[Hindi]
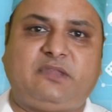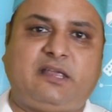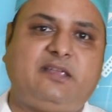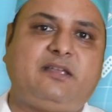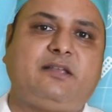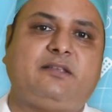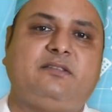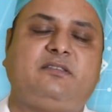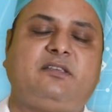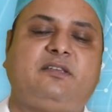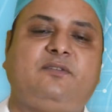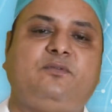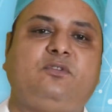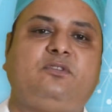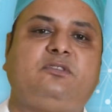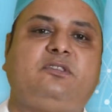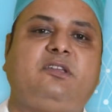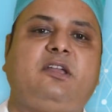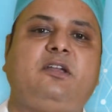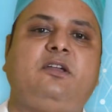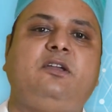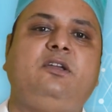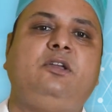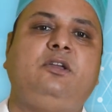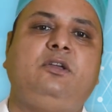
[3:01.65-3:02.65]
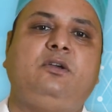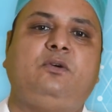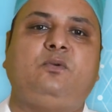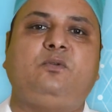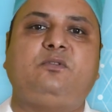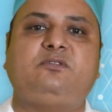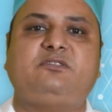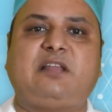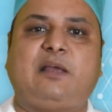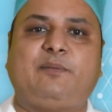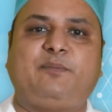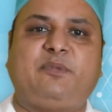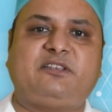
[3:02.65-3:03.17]
नई कंसीव होती है
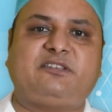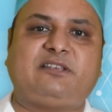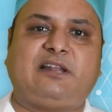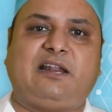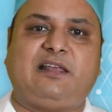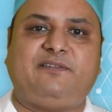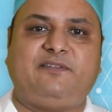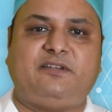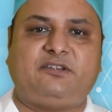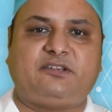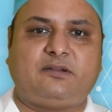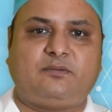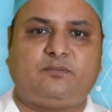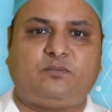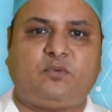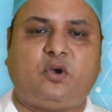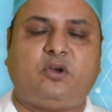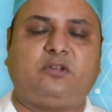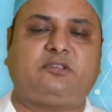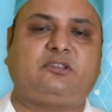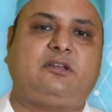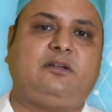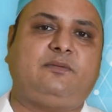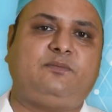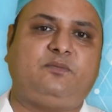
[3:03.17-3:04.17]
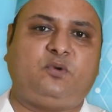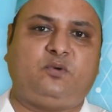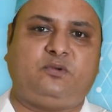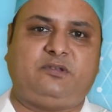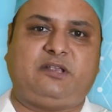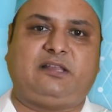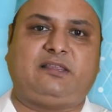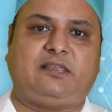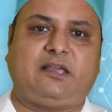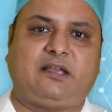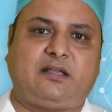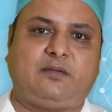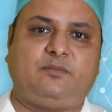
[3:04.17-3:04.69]
उस टाइम पर सलाइवेशन बहुत कम हो
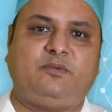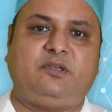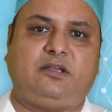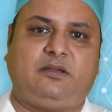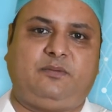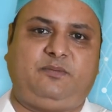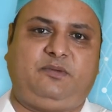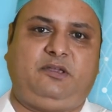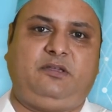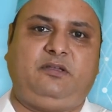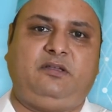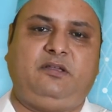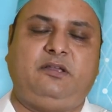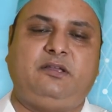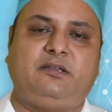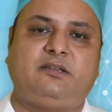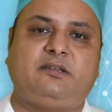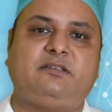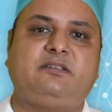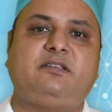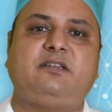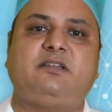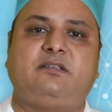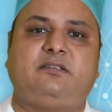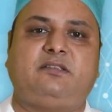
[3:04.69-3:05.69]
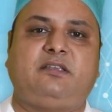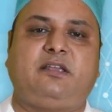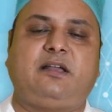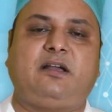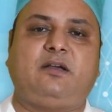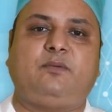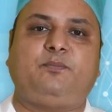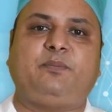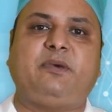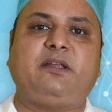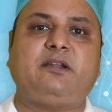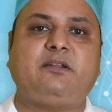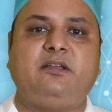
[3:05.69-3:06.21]
जाता है कभी कभी किसी किसी का
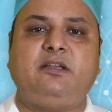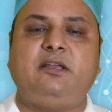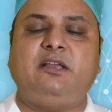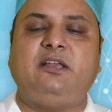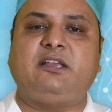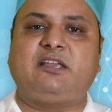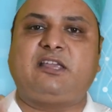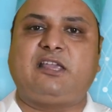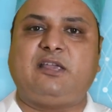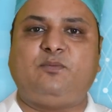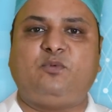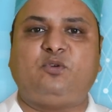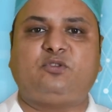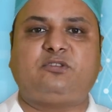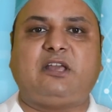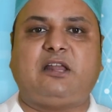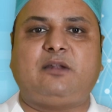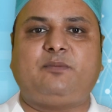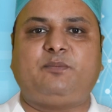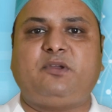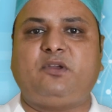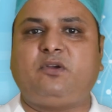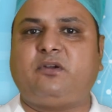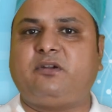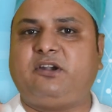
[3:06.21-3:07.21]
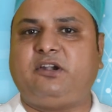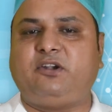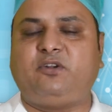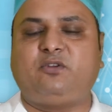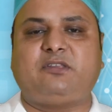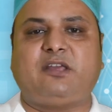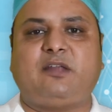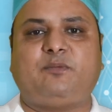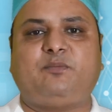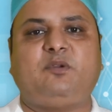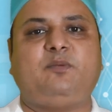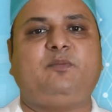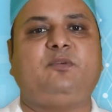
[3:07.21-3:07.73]
पर कीमोथेरेपी और
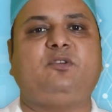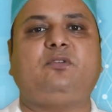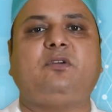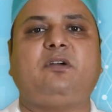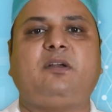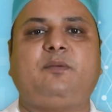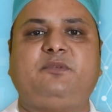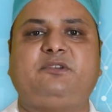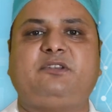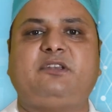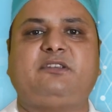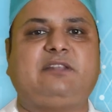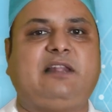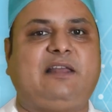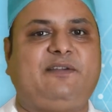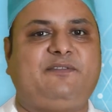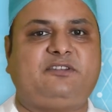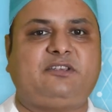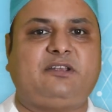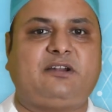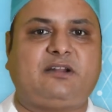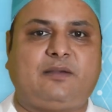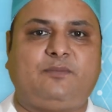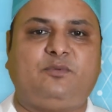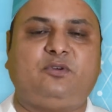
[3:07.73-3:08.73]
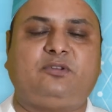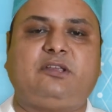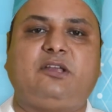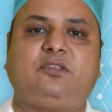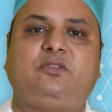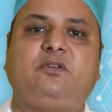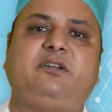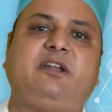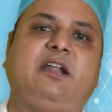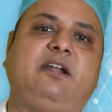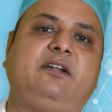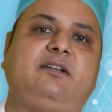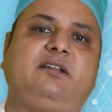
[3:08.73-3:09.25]
रेडियोथेरेपी में तो हमेशा सलाइवेशन कम होता है
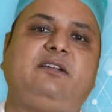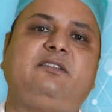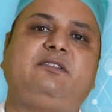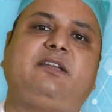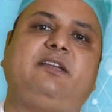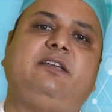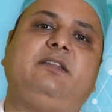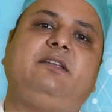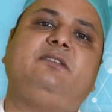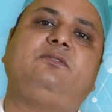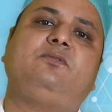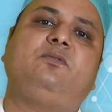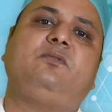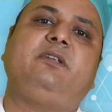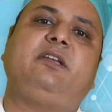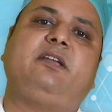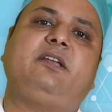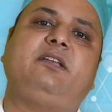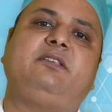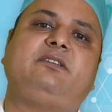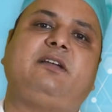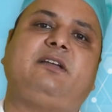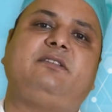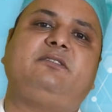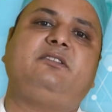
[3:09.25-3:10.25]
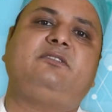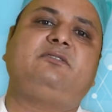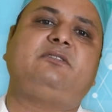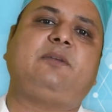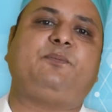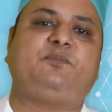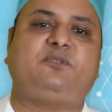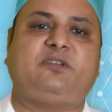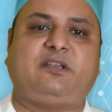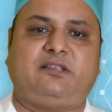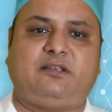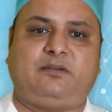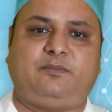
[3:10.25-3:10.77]
तो डेंटल केरीज होने के चांसेस
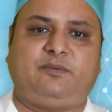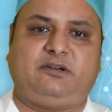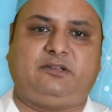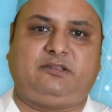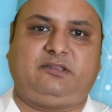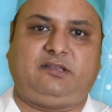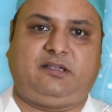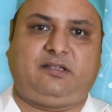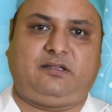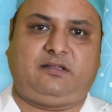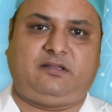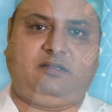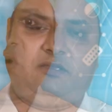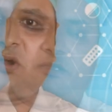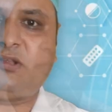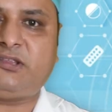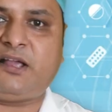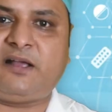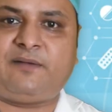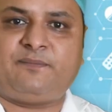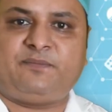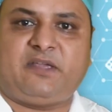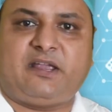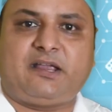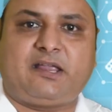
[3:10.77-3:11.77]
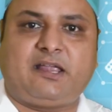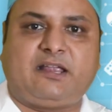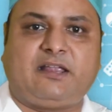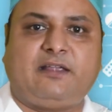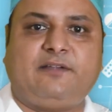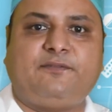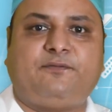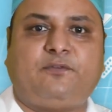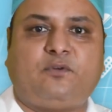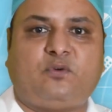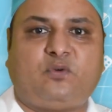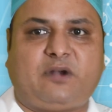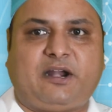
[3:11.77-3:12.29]
सबसे ज़्यादा बढ़ती है चौथा तो हम देखेंगे
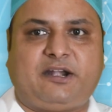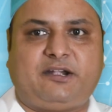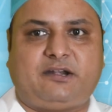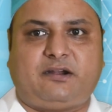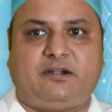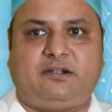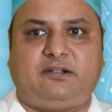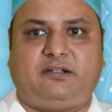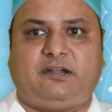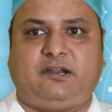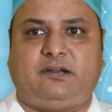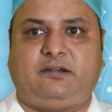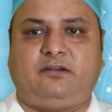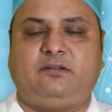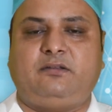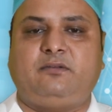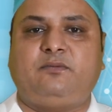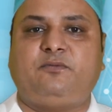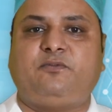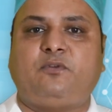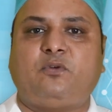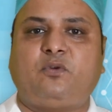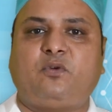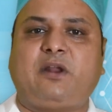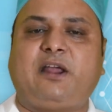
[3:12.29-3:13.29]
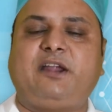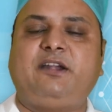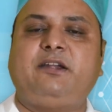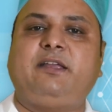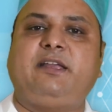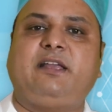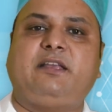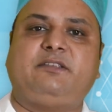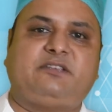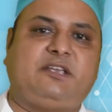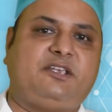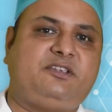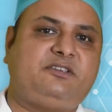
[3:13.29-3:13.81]
फ्लोराइड कंटेंट फ्लोराइड
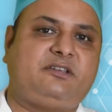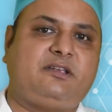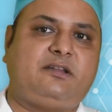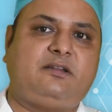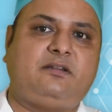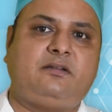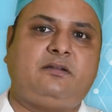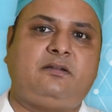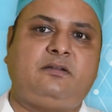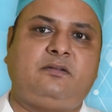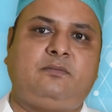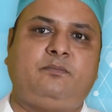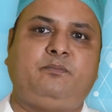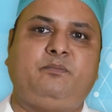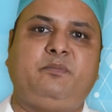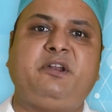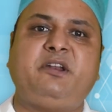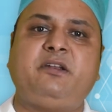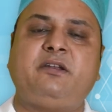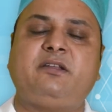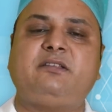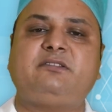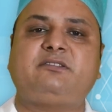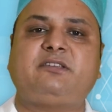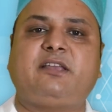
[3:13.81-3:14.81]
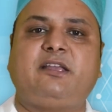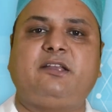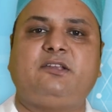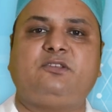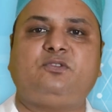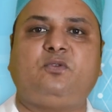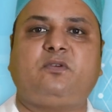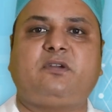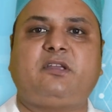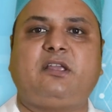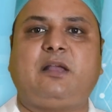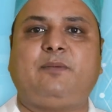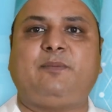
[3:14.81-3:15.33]
एसेंशियल मिनरल्स है
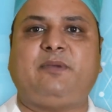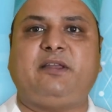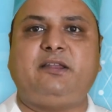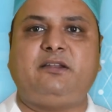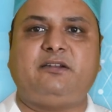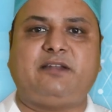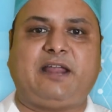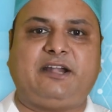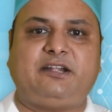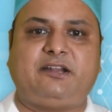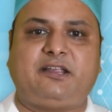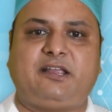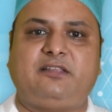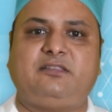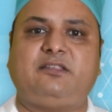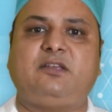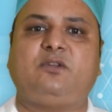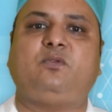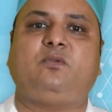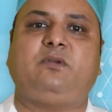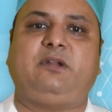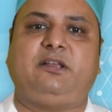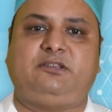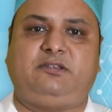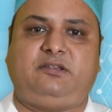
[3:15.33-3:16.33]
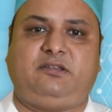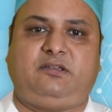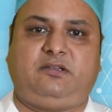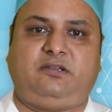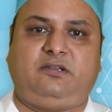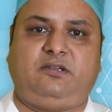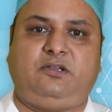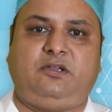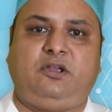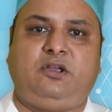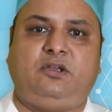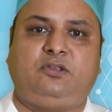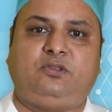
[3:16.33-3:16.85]
जो कि हमारी डाइट के अंदर होना चाहिए
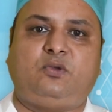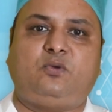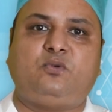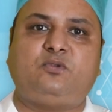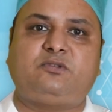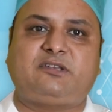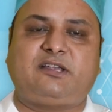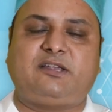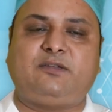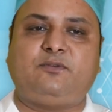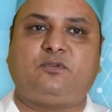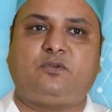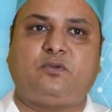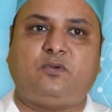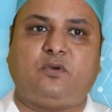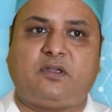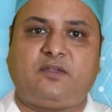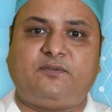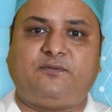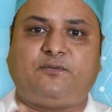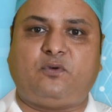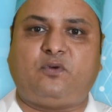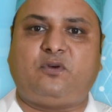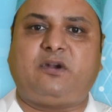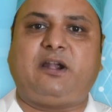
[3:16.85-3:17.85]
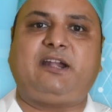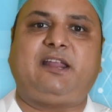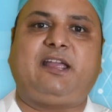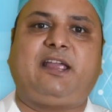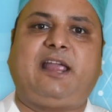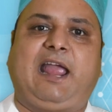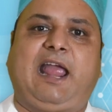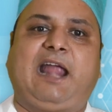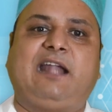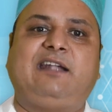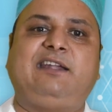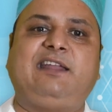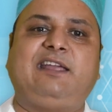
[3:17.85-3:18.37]
तो उस क्योंकि फ्लोराइड एक
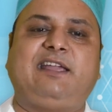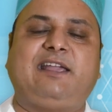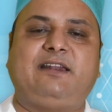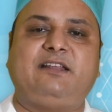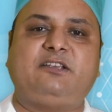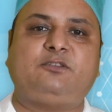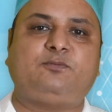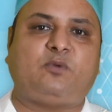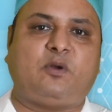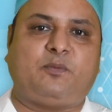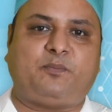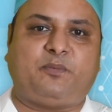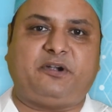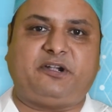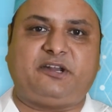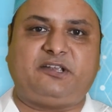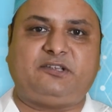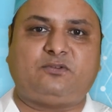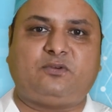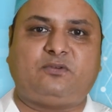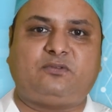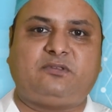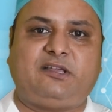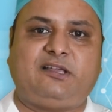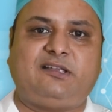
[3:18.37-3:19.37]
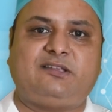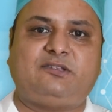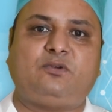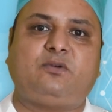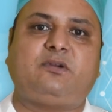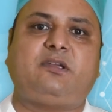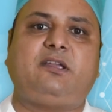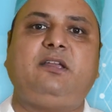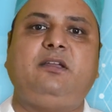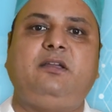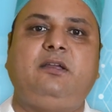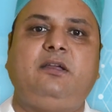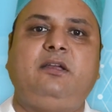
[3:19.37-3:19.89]
एंटी केरीज प्रॉपर्टीज़ होती है जो
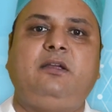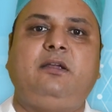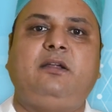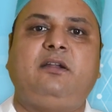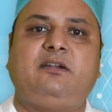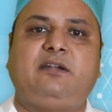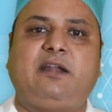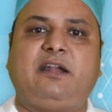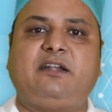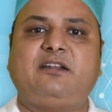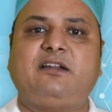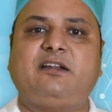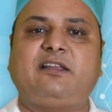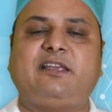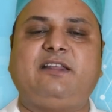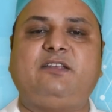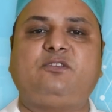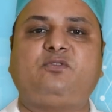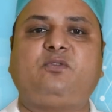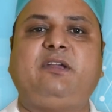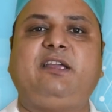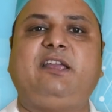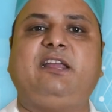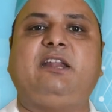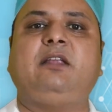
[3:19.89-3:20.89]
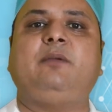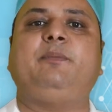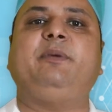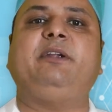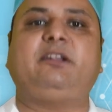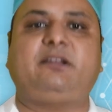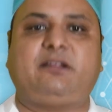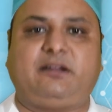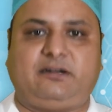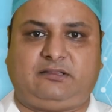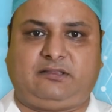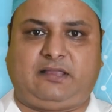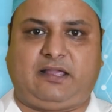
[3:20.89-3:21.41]
कि डेंटल केरीज को
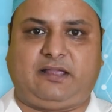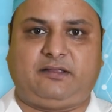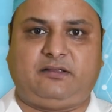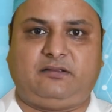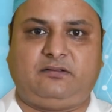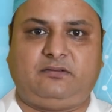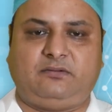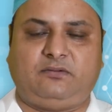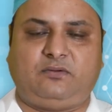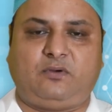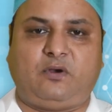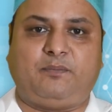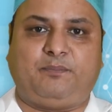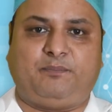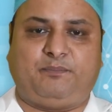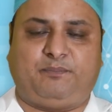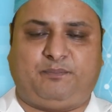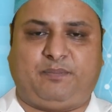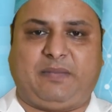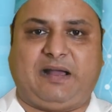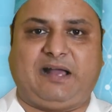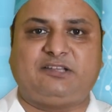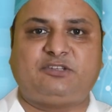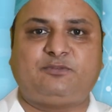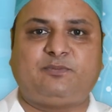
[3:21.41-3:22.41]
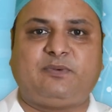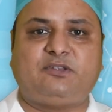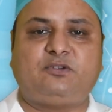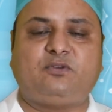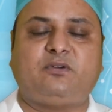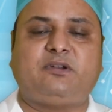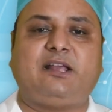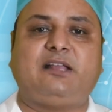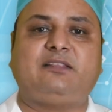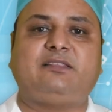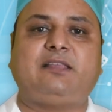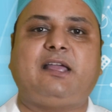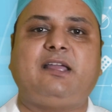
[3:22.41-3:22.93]
इनहिबिट करता है और पाँचवा जो
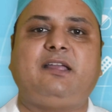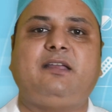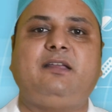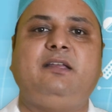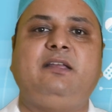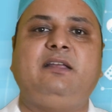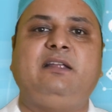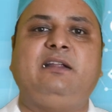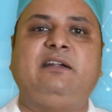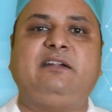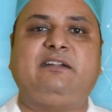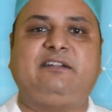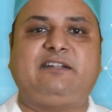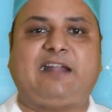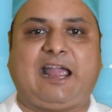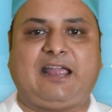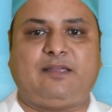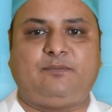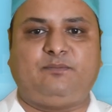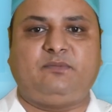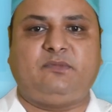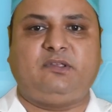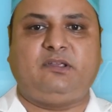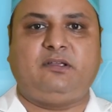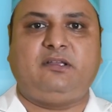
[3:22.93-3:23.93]
रहता है टाइम